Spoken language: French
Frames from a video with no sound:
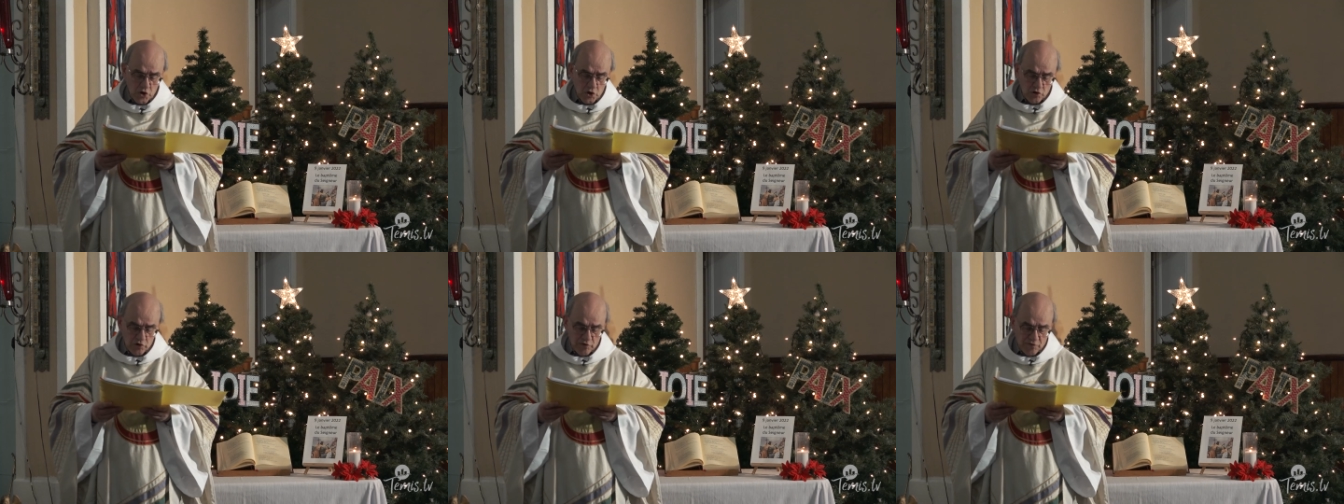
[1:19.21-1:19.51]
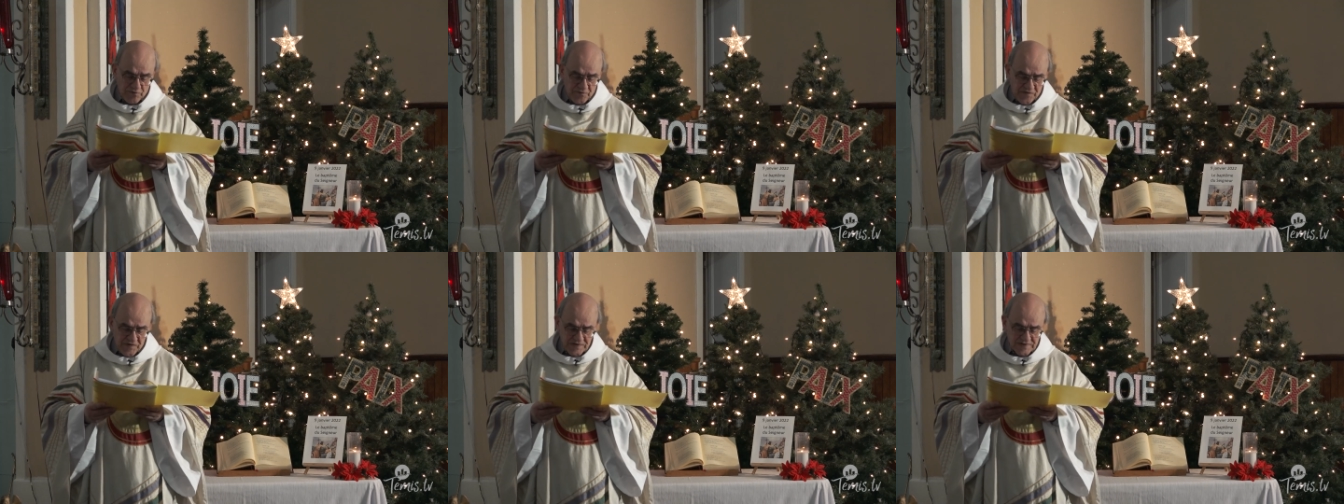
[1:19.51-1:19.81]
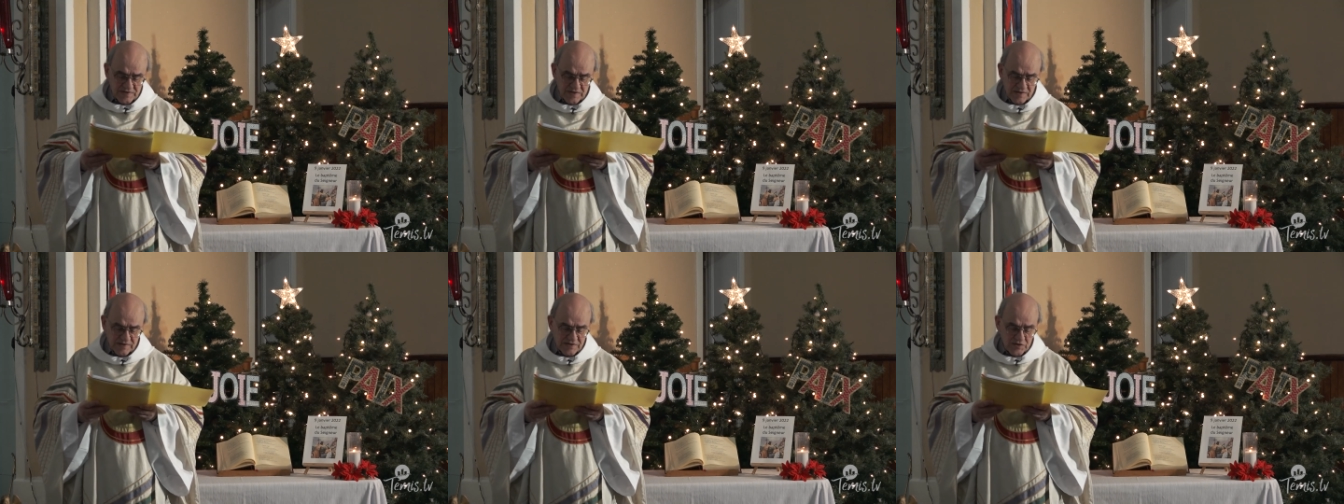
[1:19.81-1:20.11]
le
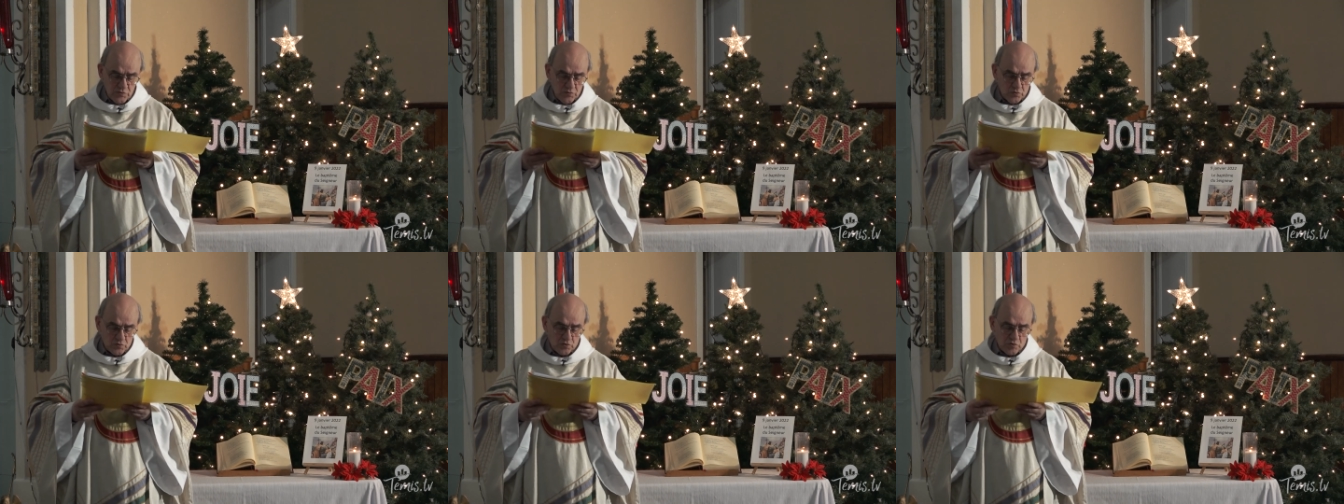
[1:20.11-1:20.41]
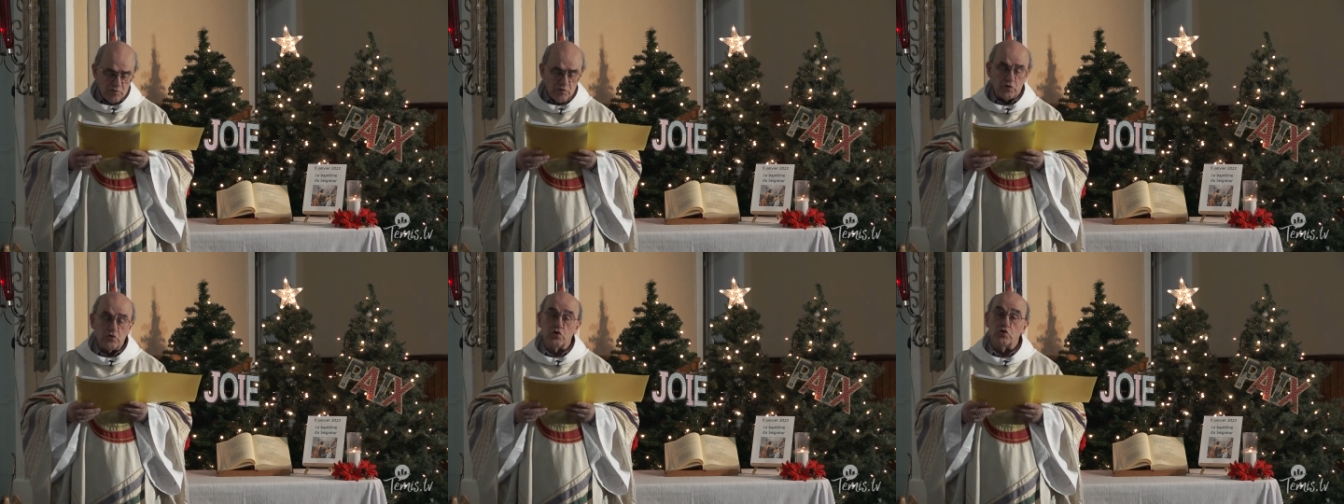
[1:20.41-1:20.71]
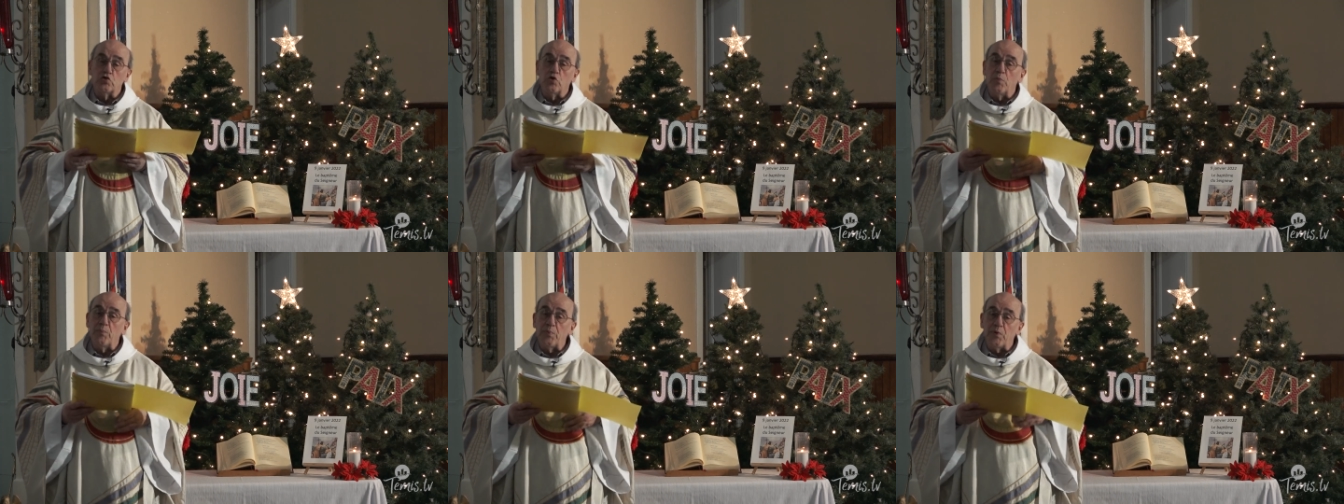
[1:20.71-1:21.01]
Fils en qui nous trouvons
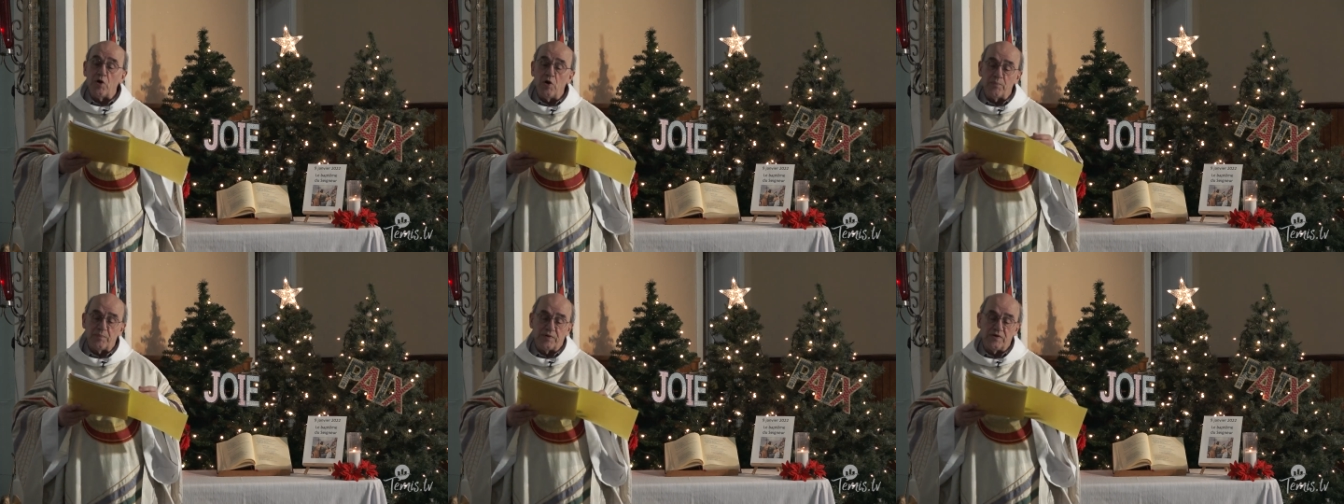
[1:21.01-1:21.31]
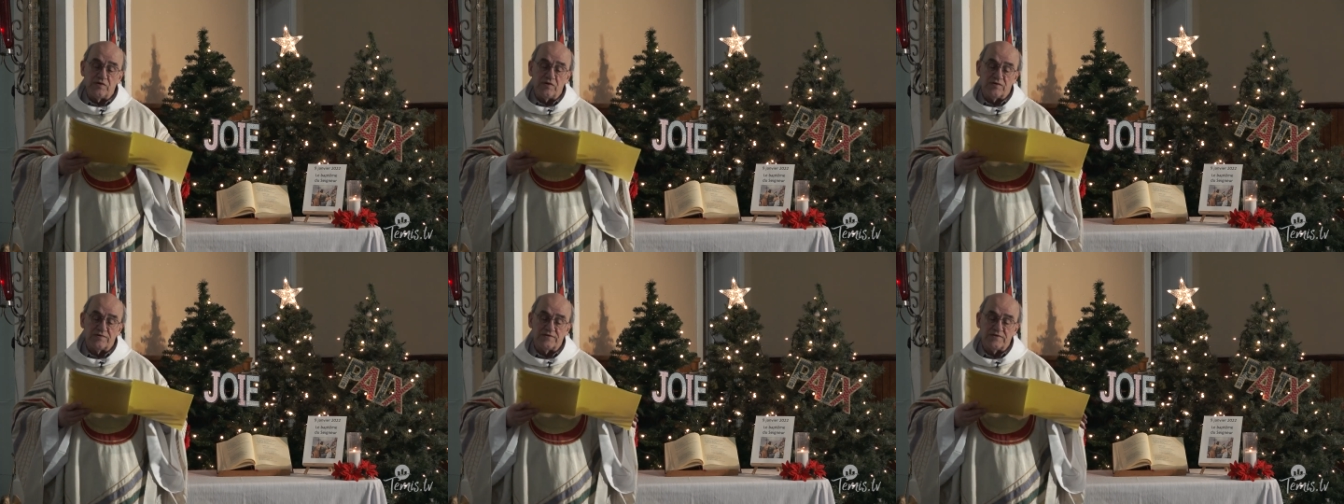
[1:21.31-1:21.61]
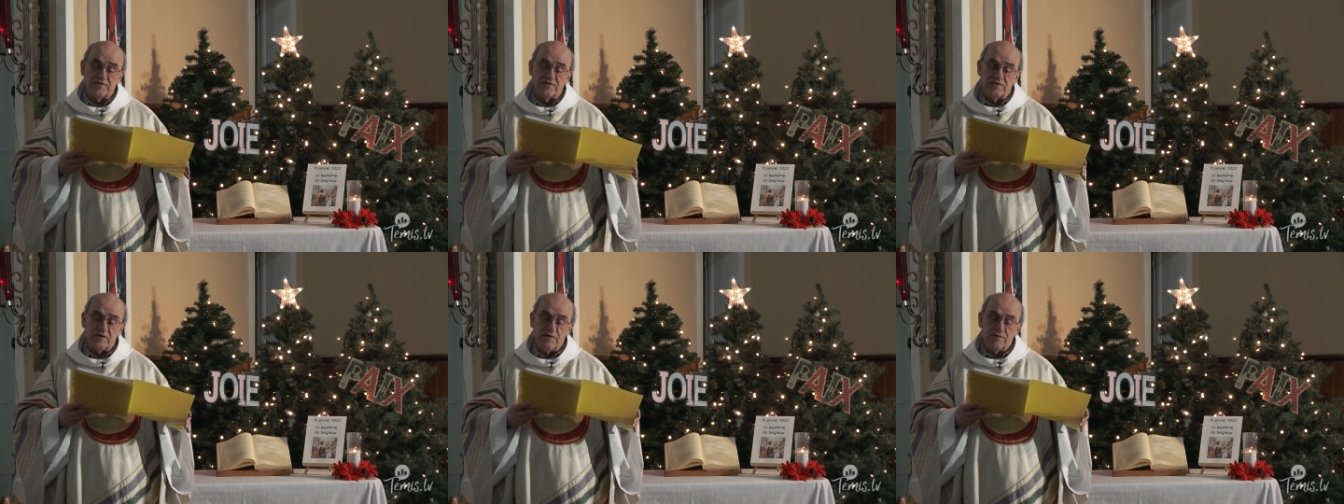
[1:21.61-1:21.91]
notre propre
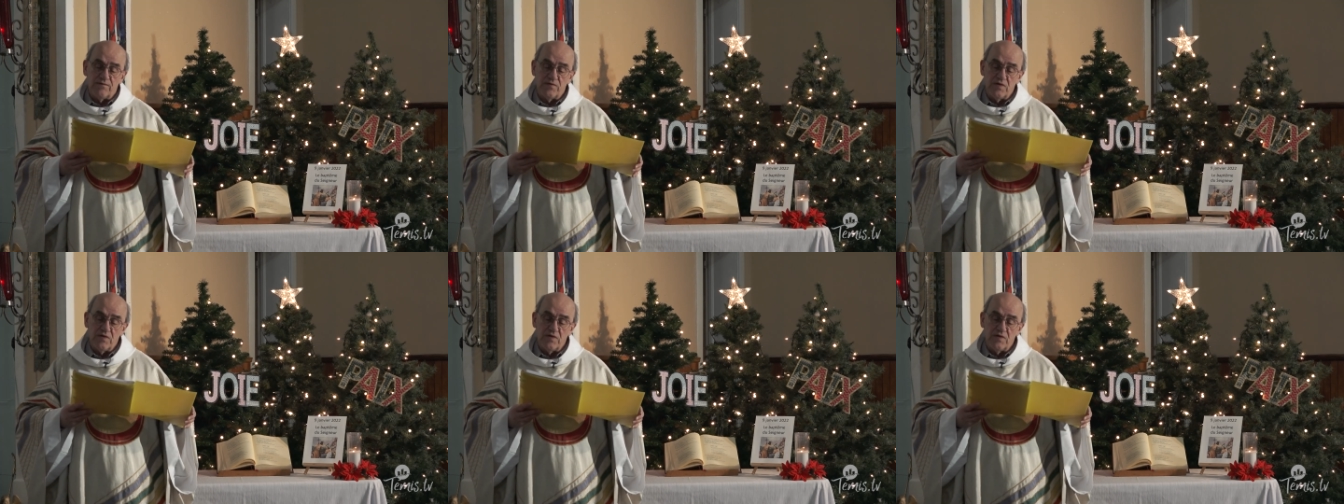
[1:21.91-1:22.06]
identité.